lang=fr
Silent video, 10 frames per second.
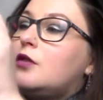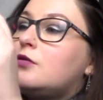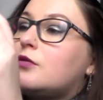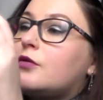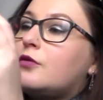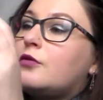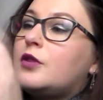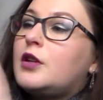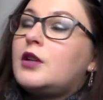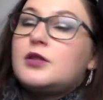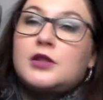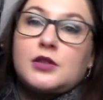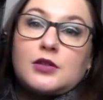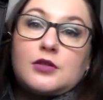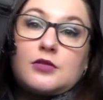Donc voilà. Je...
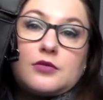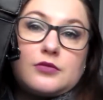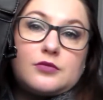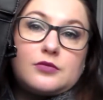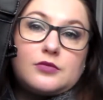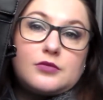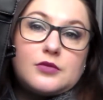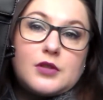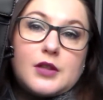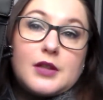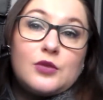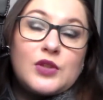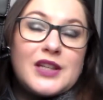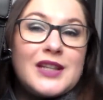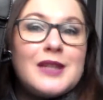Donc
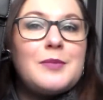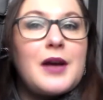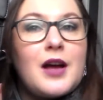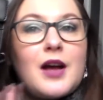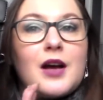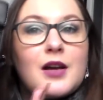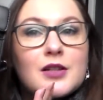il n'est pas.